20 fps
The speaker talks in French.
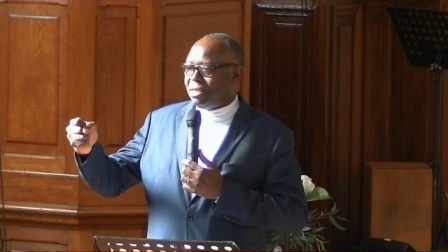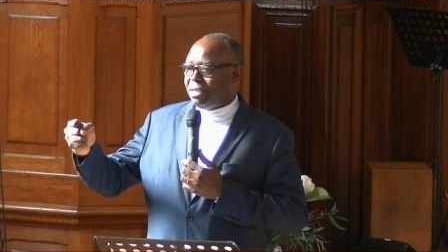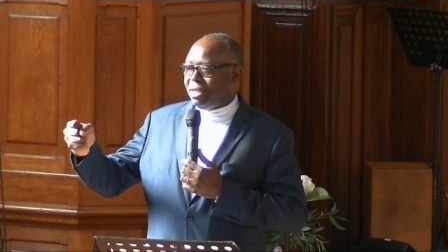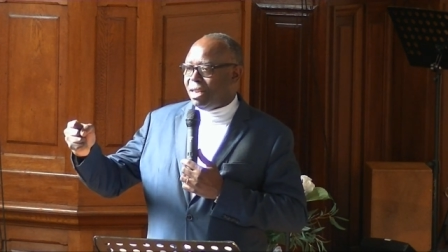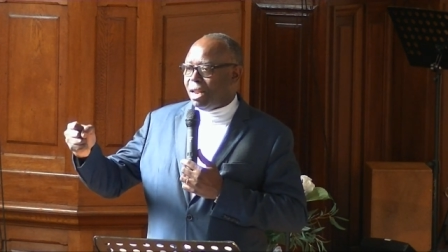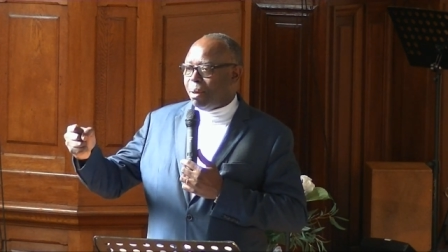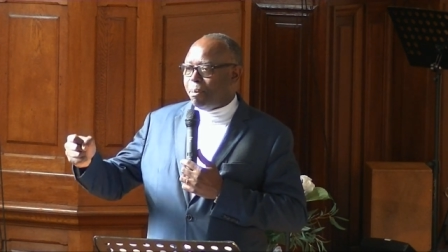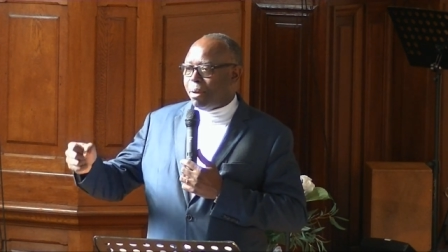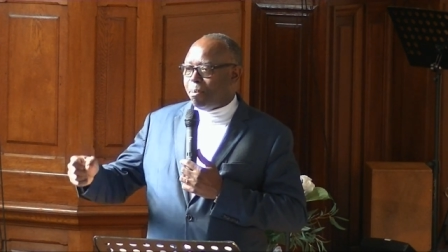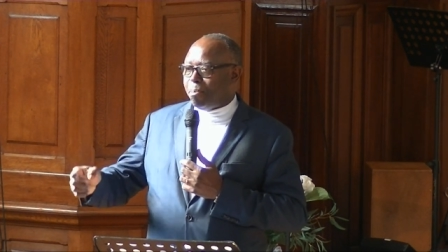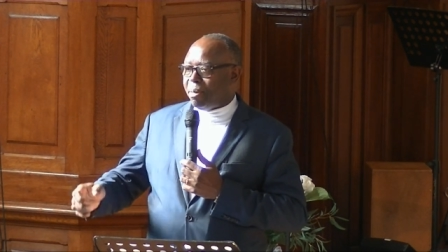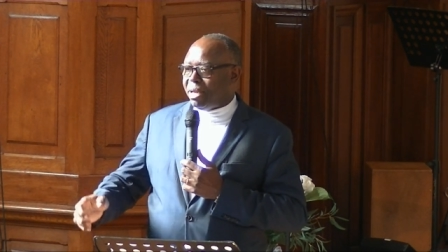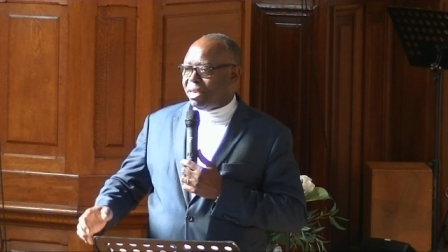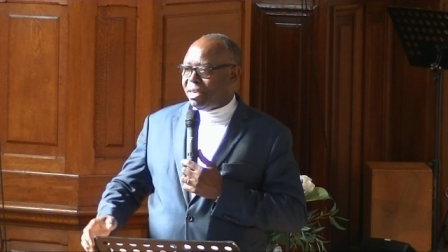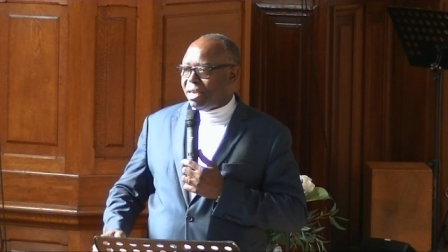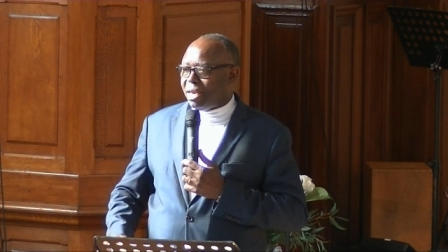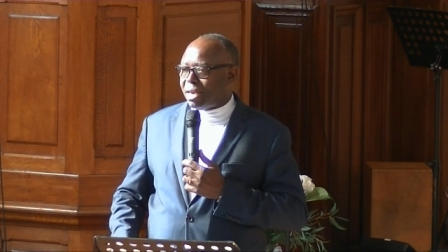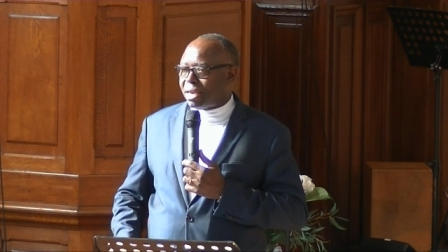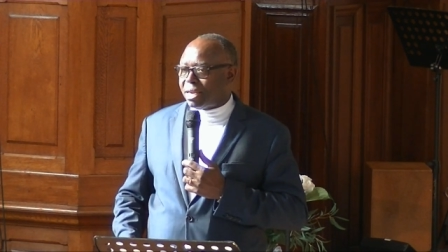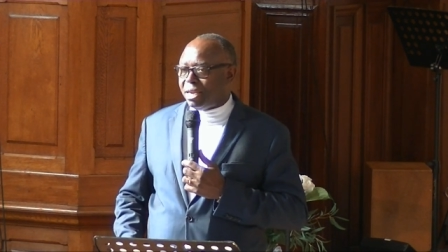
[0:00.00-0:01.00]
de la même
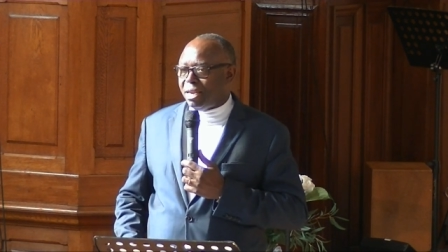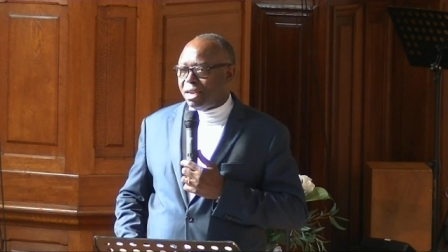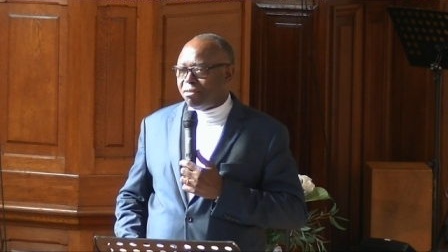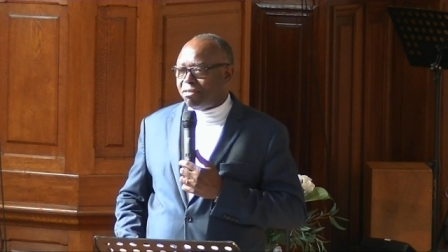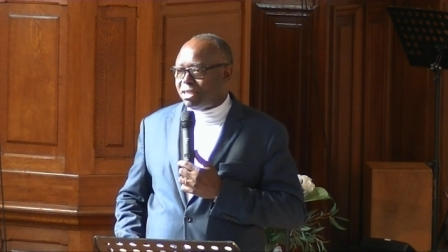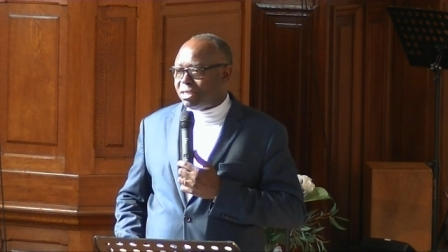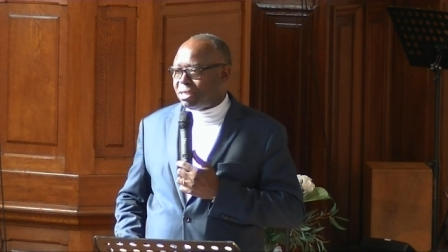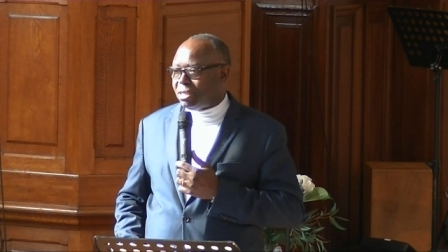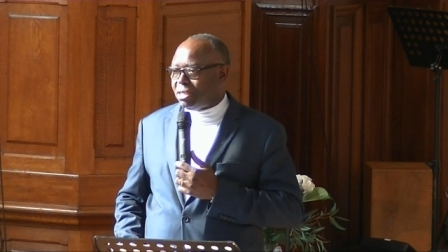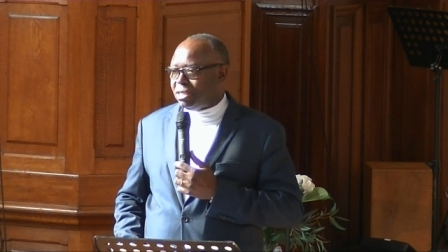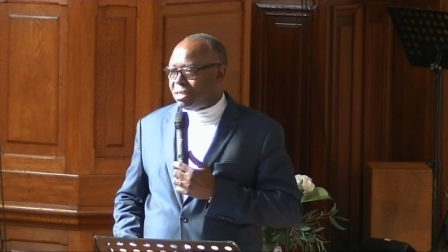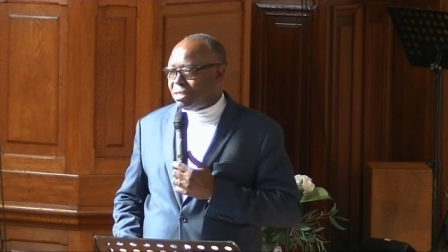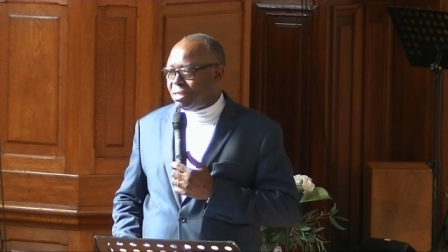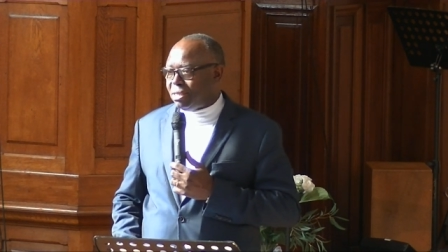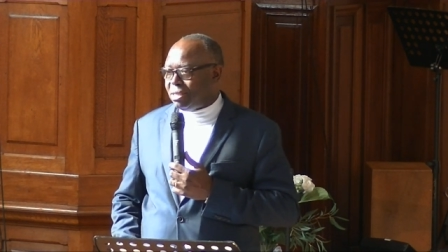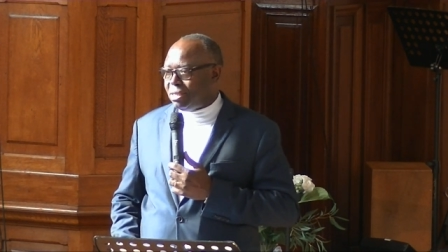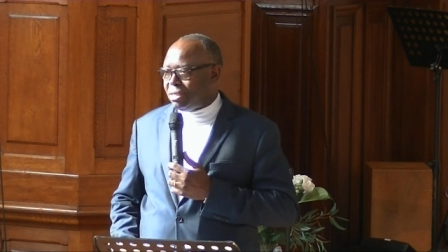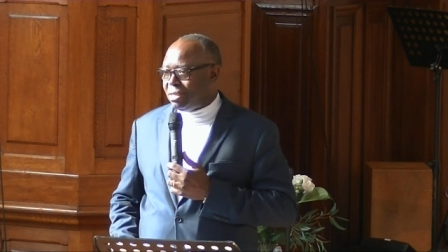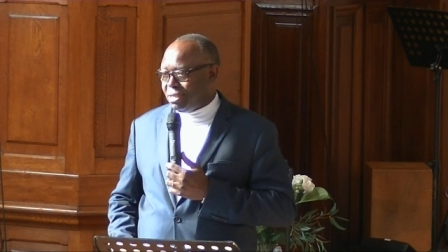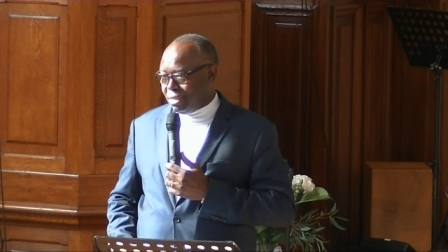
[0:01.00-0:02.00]
manière qu'il avait
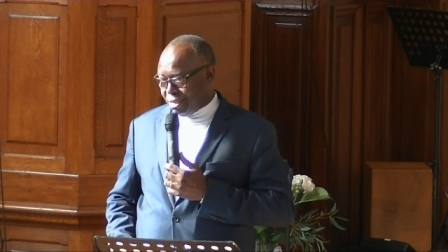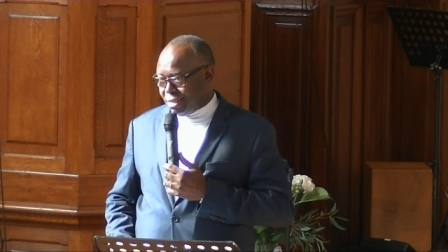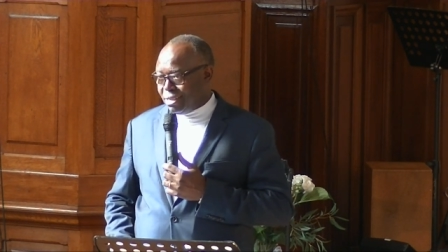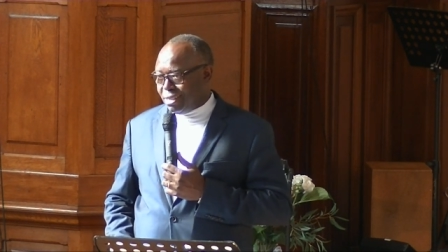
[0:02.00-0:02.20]
saisi